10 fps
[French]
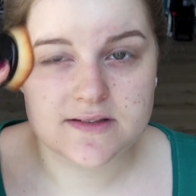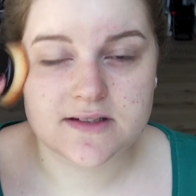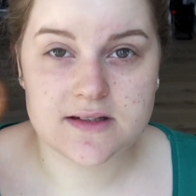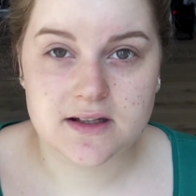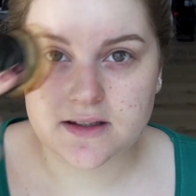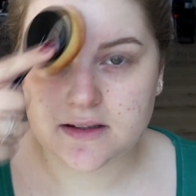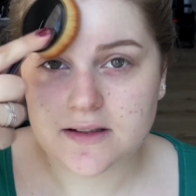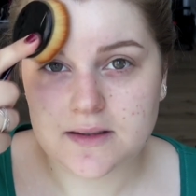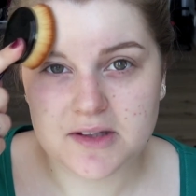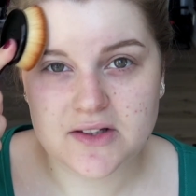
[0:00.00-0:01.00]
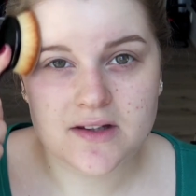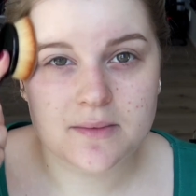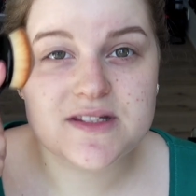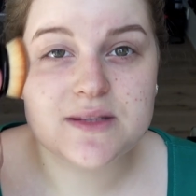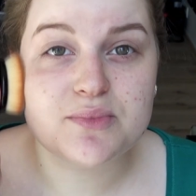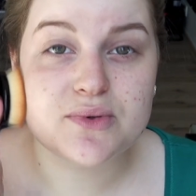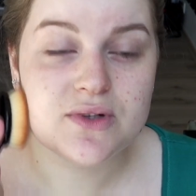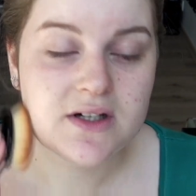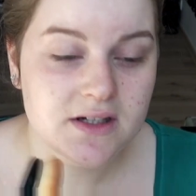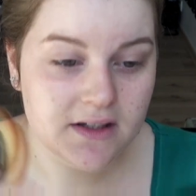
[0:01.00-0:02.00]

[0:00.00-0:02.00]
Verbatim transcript: C'est ça qui, m'étonne un petit peu.